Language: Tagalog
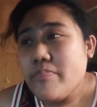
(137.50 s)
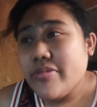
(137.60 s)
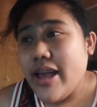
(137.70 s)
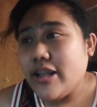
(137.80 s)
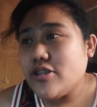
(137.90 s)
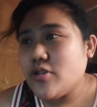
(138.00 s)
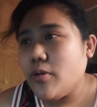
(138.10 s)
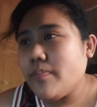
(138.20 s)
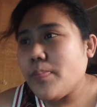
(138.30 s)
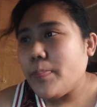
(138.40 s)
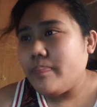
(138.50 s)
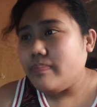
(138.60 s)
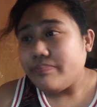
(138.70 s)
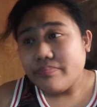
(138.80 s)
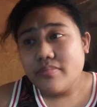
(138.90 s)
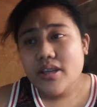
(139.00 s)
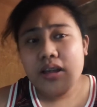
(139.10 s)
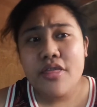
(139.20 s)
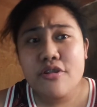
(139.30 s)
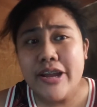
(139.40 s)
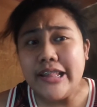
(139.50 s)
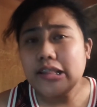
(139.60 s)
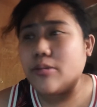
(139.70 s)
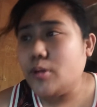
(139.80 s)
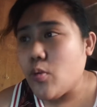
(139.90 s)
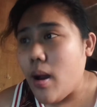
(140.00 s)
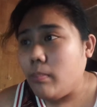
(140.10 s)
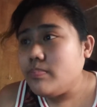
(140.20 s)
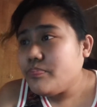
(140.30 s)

Yan, so, thread number one.